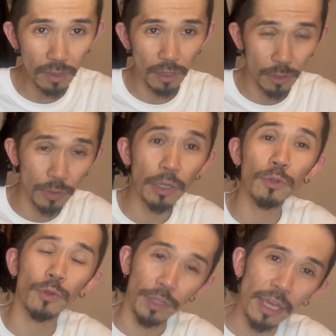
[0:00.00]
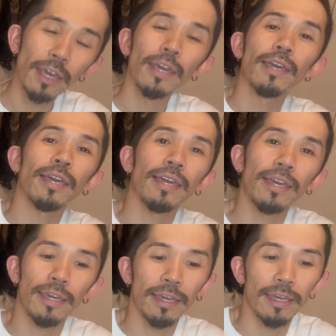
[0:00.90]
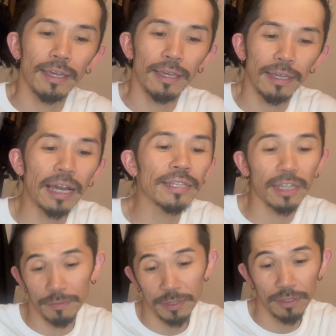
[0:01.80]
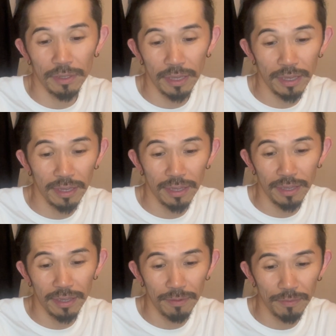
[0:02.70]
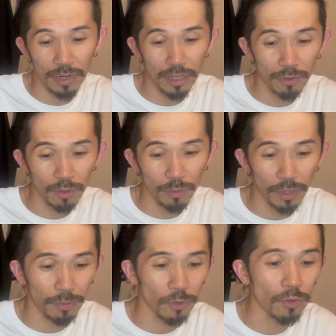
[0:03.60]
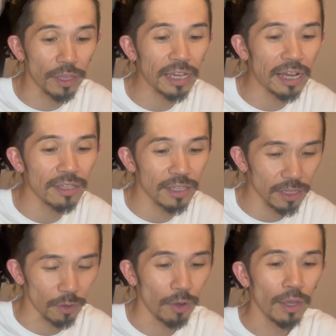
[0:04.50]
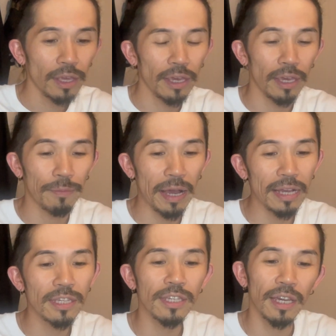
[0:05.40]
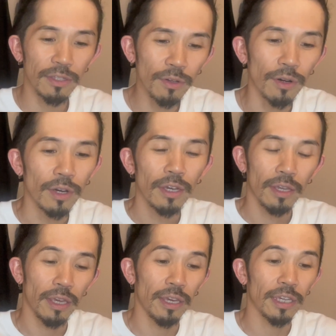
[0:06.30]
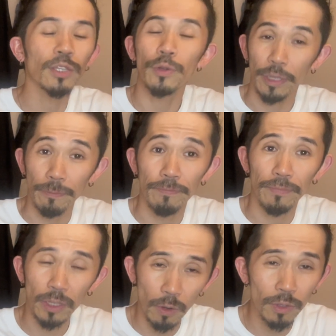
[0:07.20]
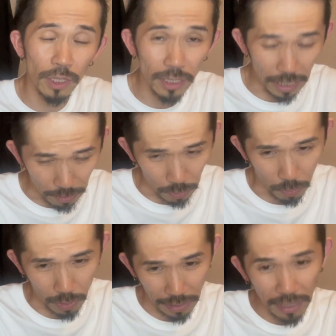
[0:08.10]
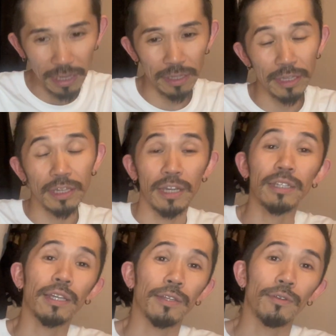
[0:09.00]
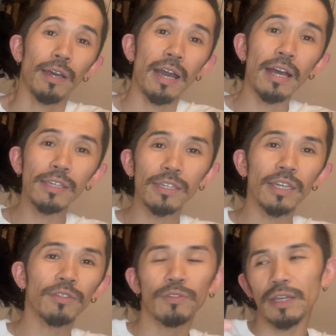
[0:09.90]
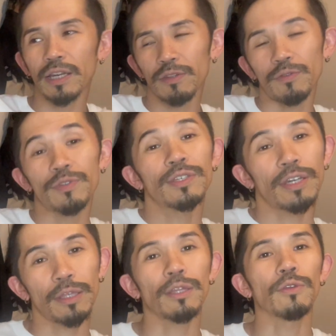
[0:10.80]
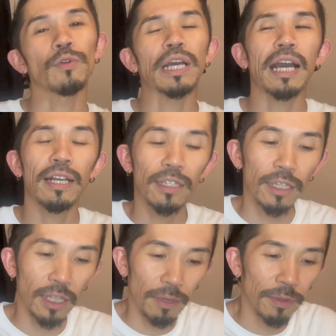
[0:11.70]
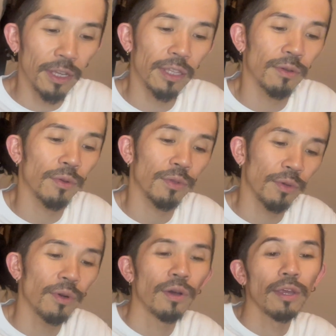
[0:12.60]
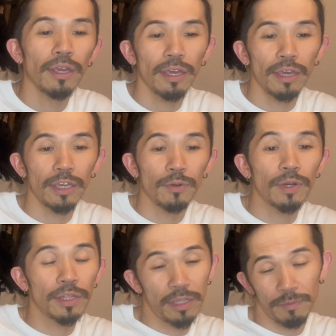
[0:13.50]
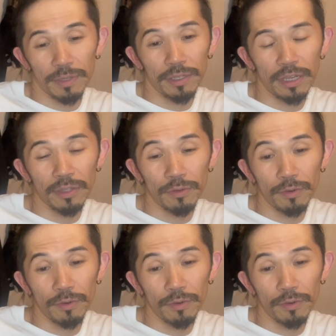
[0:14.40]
そんなことがね、えー、書いてあります、えー、ブラザーフットみたいなものをね感じたと、えーまあ、アジアの、えー、一人日本人であるってことはね意識があったけどアジアの中の藤井風っていうのを感じたみたいなことを、えー、言われていますあの